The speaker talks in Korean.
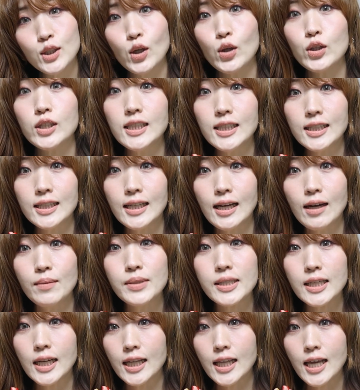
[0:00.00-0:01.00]
저는
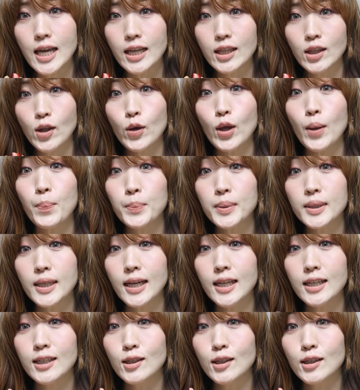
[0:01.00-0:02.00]
다음 시간에 더 예쁜
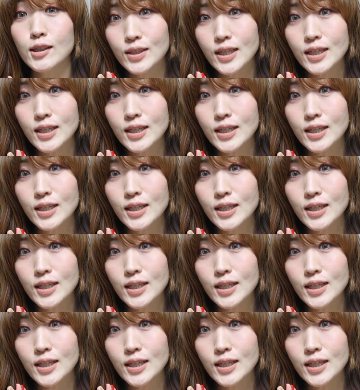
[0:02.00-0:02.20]
아이들로